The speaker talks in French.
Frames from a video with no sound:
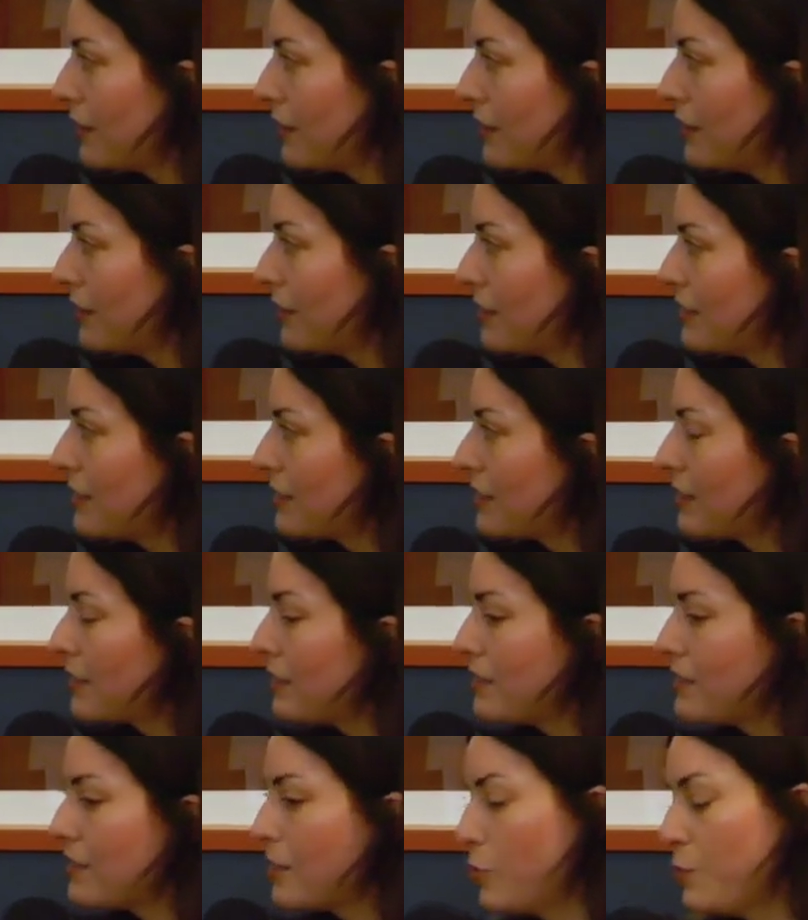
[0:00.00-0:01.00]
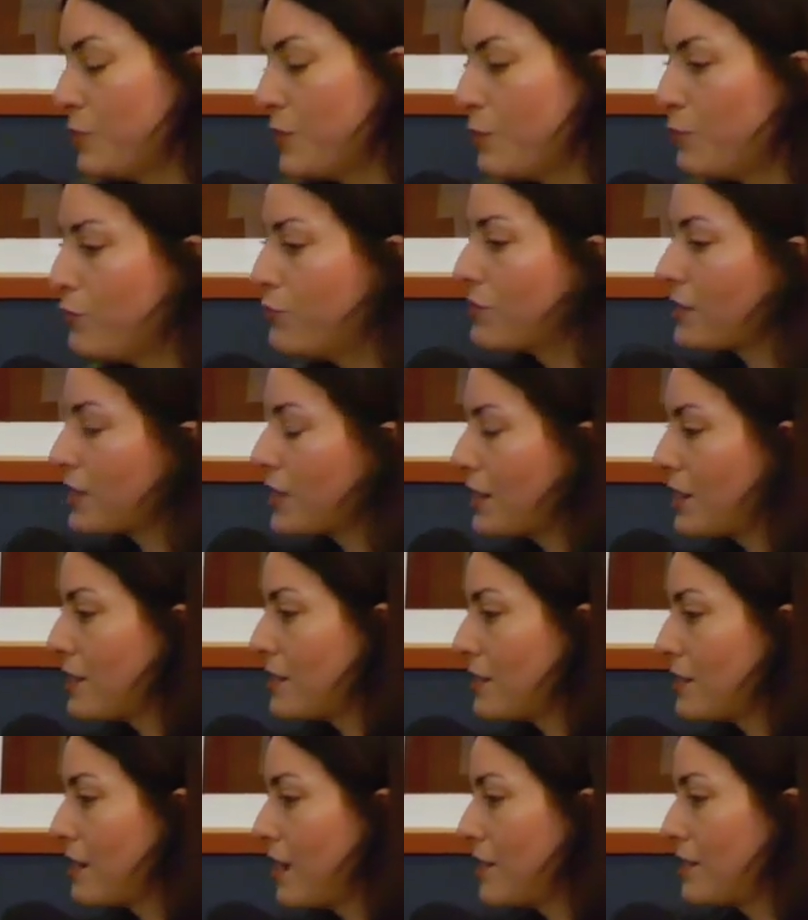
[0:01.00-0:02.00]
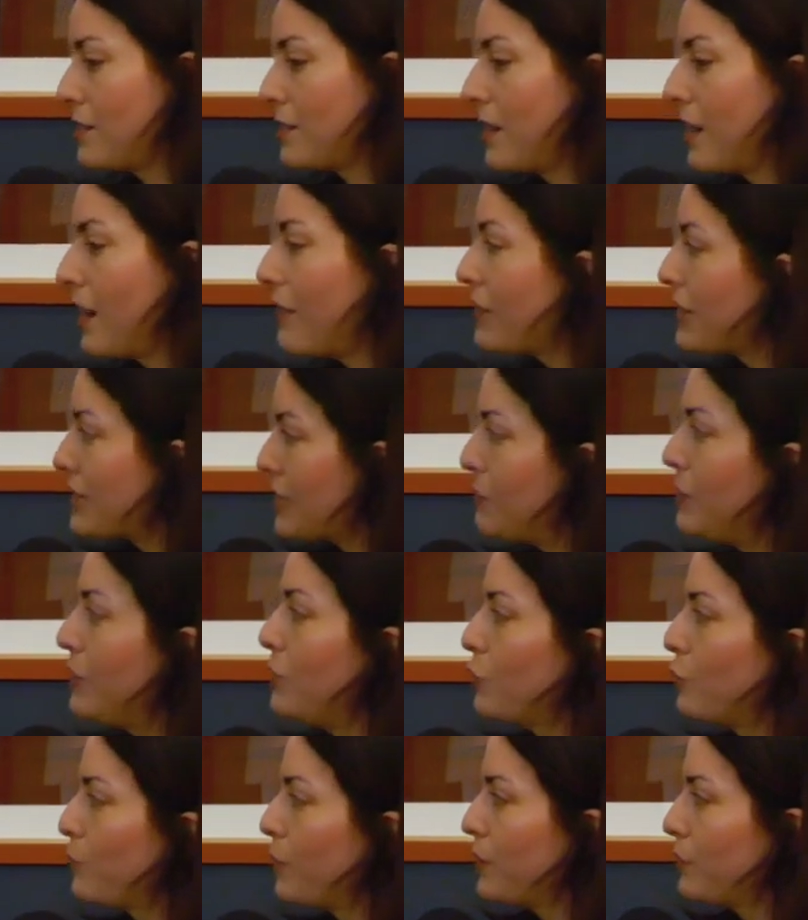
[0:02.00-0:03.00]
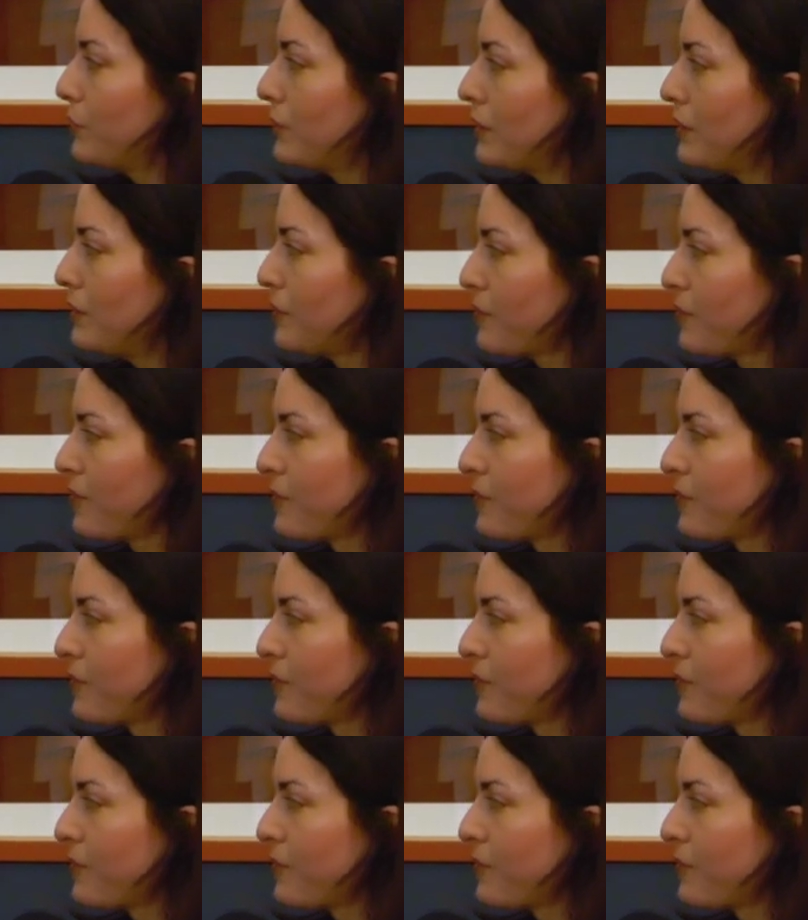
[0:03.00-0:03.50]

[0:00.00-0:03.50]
et qui synthétisait le petit pousset, etc., avec Sabine Autepin aussi.